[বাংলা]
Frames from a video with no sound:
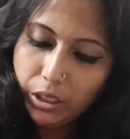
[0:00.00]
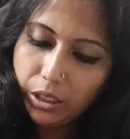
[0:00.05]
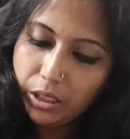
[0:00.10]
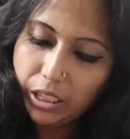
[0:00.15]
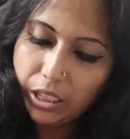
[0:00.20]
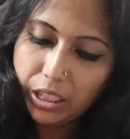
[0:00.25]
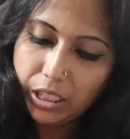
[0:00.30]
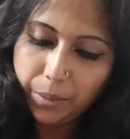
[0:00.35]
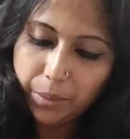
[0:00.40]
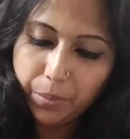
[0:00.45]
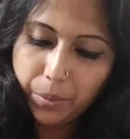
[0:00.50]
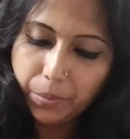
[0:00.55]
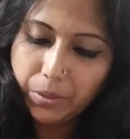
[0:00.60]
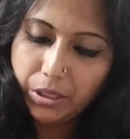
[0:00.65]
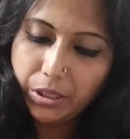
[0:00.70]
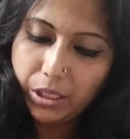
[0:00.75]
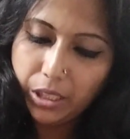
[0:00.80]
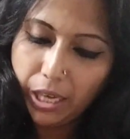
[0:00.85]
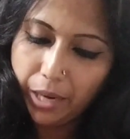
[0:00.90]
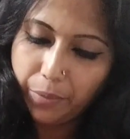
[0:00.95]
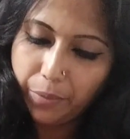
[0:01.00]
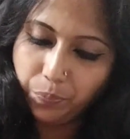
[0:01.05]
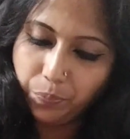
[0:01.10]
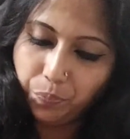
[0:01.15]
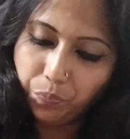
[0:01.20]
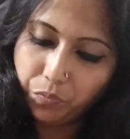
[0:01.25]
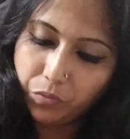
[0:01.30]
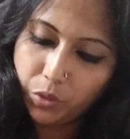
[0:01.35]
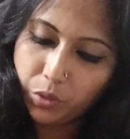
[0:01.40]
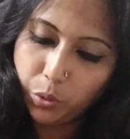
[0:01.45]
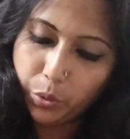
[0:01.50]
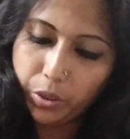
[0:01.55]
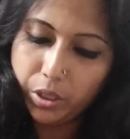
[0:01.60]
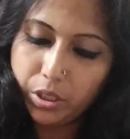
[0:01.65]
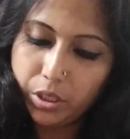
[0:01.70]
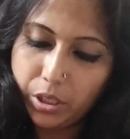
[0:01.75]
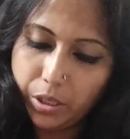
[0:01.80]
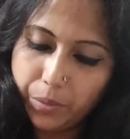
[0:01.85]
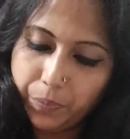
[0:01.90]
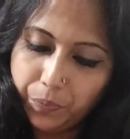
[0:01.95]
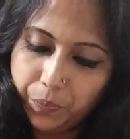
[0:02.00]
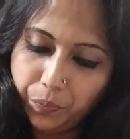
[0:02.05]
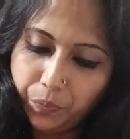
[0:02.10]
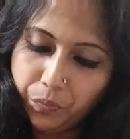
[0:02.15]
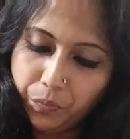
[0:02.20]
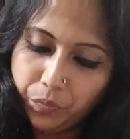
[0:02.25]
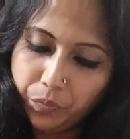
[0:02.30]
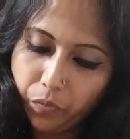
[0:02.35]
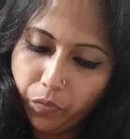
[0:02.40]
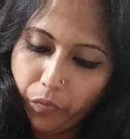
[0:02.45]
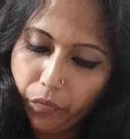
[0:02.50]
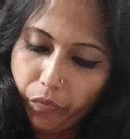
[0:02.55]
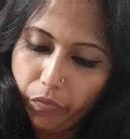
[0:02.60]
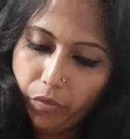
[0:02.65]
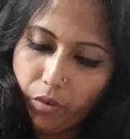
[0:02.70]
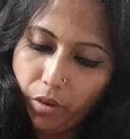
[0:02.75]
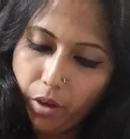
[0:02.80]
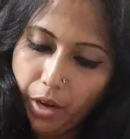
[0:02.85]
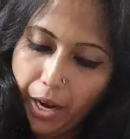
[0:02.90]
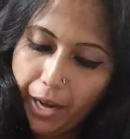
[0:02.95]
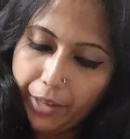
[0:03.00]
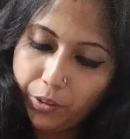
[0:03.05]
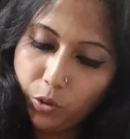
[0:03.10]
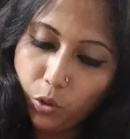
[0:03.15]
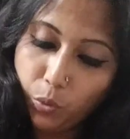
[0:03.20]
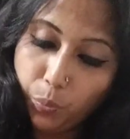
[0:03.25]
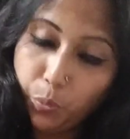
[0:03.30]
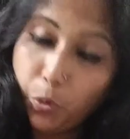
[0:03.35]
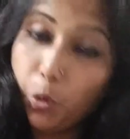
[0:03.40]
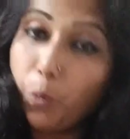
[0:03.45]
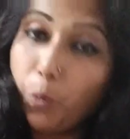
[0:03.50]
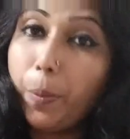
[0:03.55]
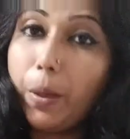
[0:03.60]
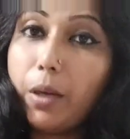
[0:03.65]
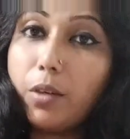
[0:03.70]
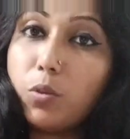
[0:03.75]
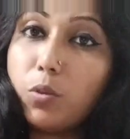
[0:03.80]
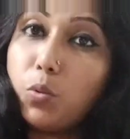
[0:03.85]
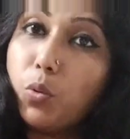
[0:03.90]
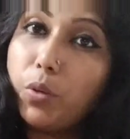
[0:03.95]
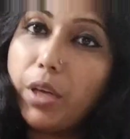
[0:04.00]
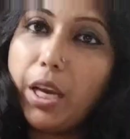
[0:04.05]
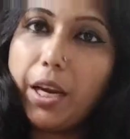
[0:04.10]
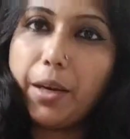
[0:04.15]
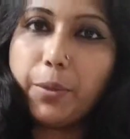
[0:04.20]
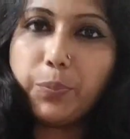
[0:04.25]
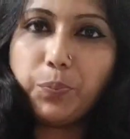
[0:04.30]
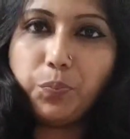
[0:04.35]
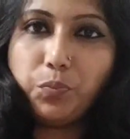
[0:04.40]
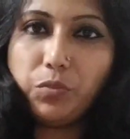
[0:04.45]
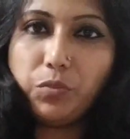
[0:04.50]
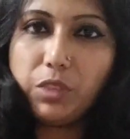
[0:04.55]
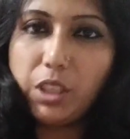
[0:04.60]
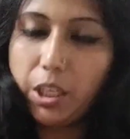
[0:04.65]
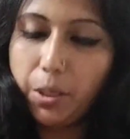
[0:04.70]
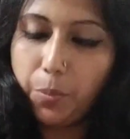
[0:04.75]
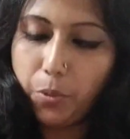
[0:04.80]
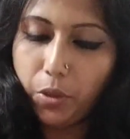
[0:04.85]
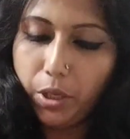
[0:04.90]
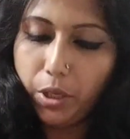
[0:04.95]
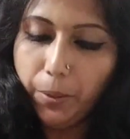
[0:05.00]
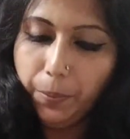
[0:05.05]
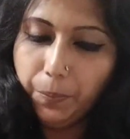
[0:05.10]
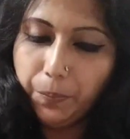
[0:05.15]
দেখলাম যে না হয়েছে একদম প্রপার কুকিং যাকে বলে